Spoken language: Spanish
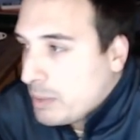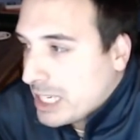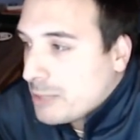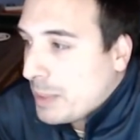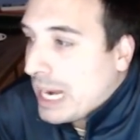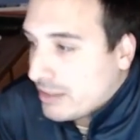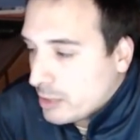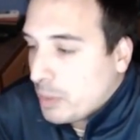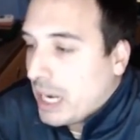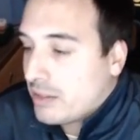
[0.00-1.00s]
Es penalti, es
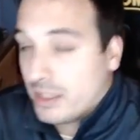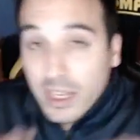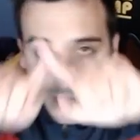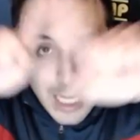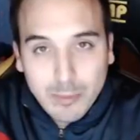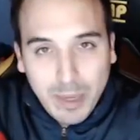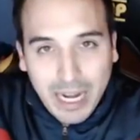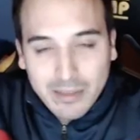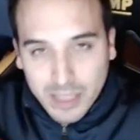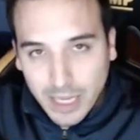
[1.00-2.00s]
penalti, es
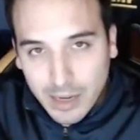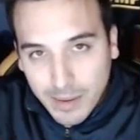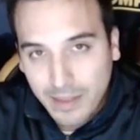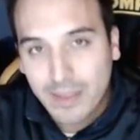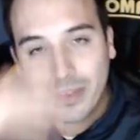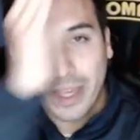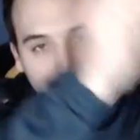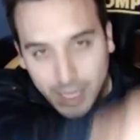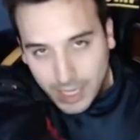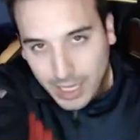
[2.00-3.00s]
penalti. El bar dice
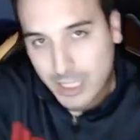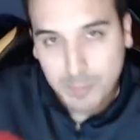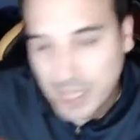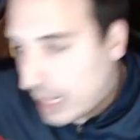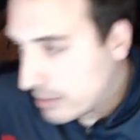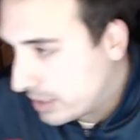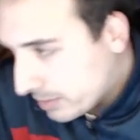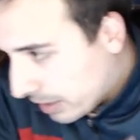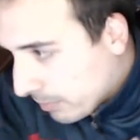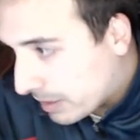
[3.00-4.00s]
que es penalti.
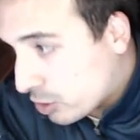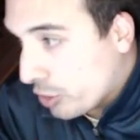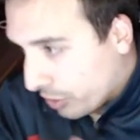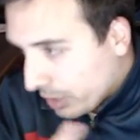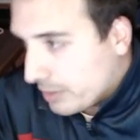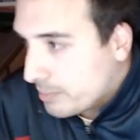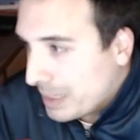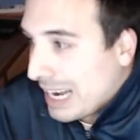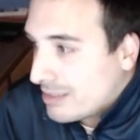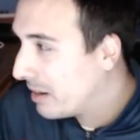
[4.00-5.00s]
El bar soy yo, ¿eh?
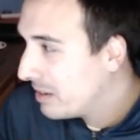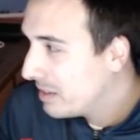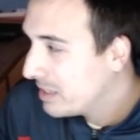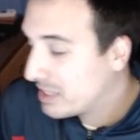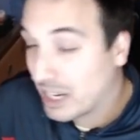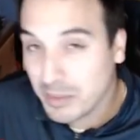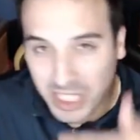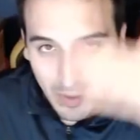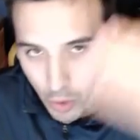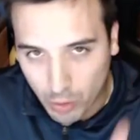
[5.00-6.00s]
Penalti. Está
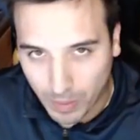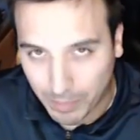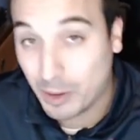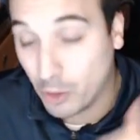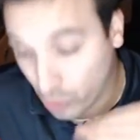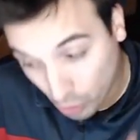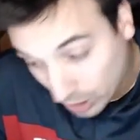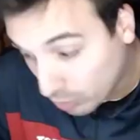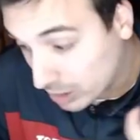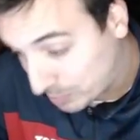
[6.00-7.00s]
revisándolo el bar pero yo creo
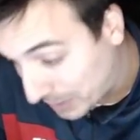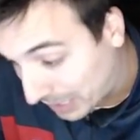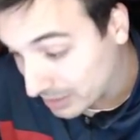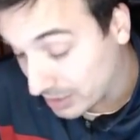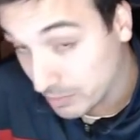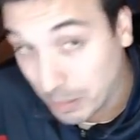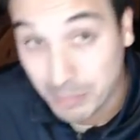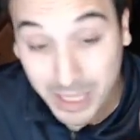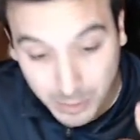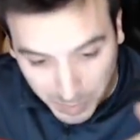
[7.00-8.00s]
que es penalti. Para mí
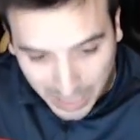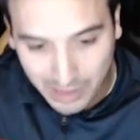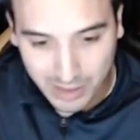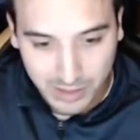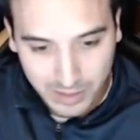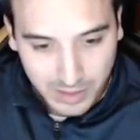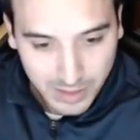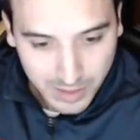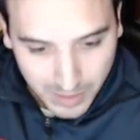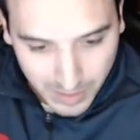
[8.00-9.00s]
es penalti.
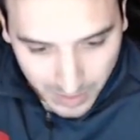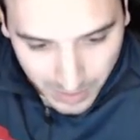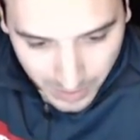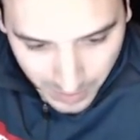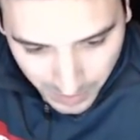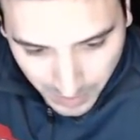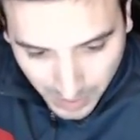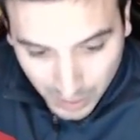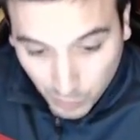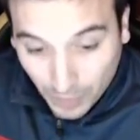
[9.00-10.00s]

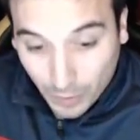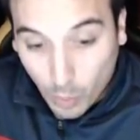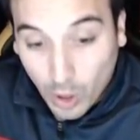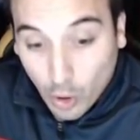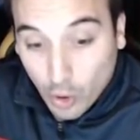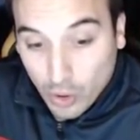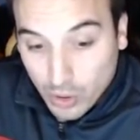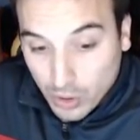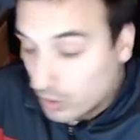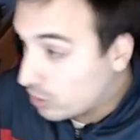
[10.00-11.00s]
¡Es fuera de juego!
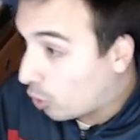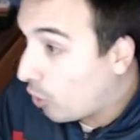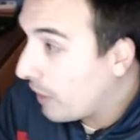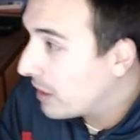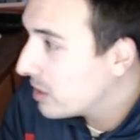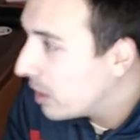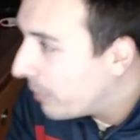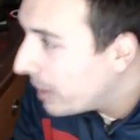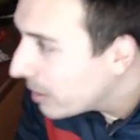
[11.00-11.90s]
¡No jodas! A ver.